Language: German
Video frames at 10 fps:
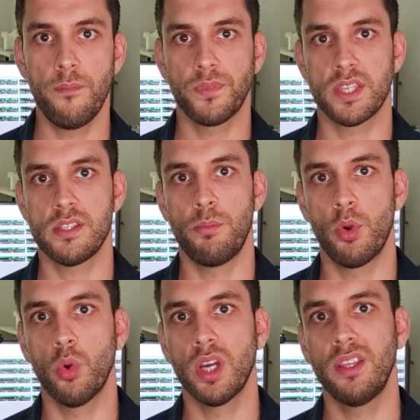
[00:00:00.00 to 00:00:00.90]
dass der
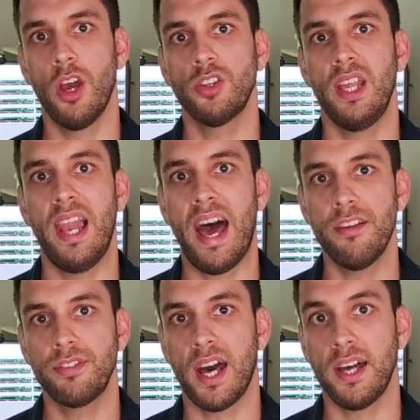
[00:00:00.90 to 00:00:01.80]
Broker dir auch die
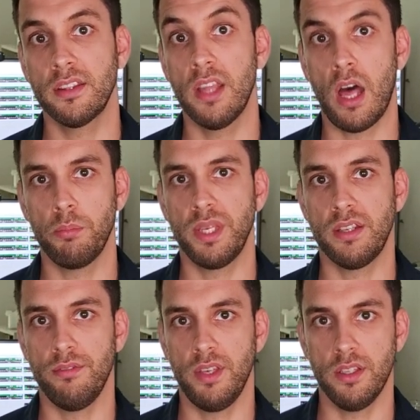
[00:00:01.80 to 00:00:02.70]
Live-Daten
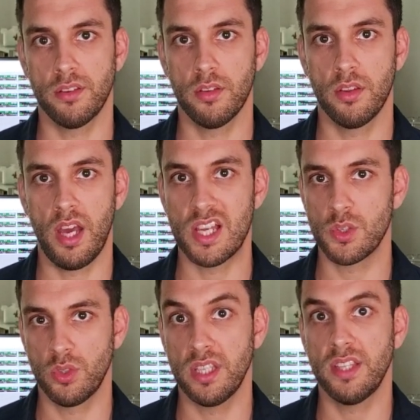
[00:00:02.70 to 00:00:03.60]
anbieten wird,
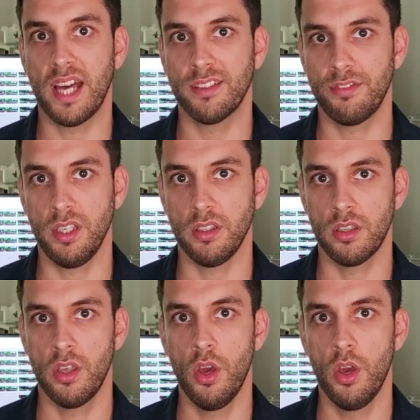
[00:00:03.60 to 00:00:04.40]
also den Datafeed.